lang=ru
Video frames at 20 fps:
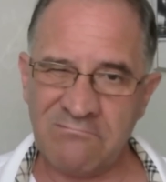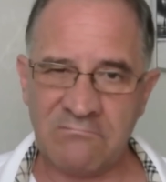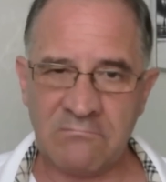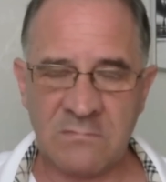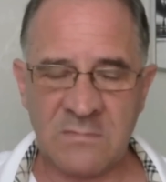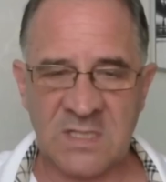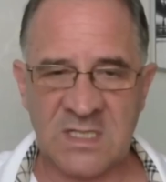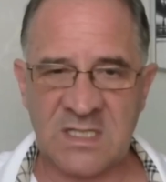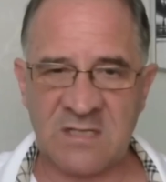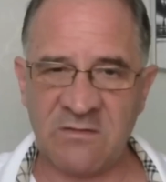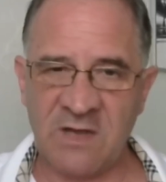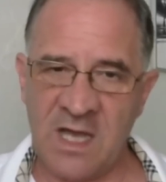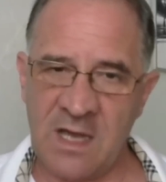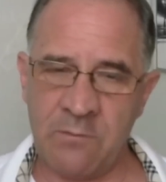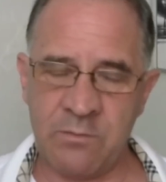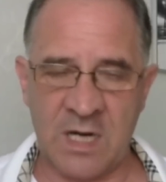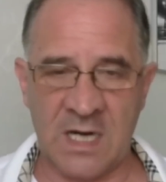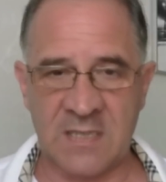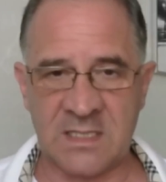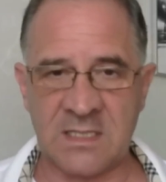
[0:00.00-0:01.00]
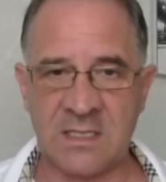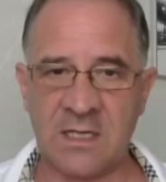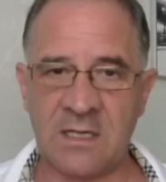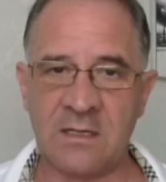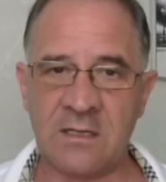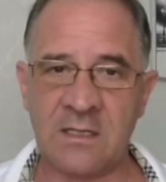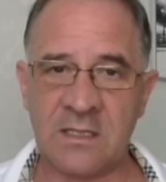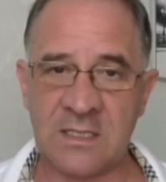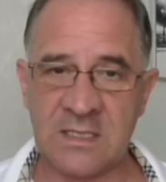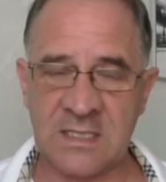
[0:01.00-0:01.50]

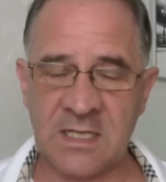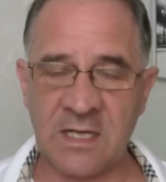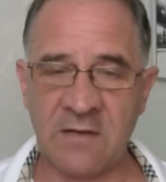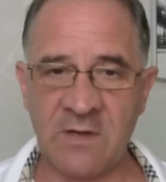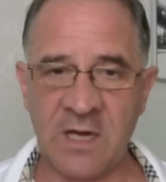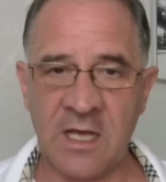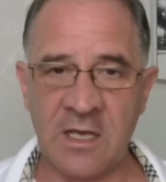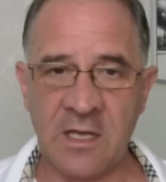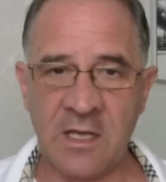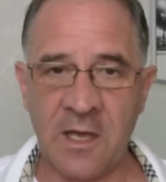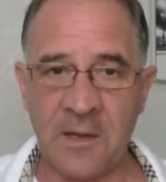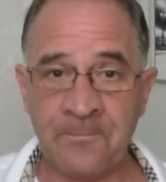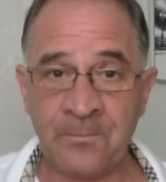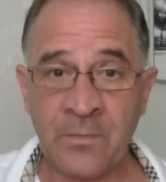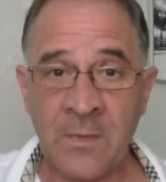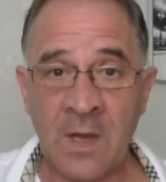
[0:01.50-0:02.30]
своеобразное заявление.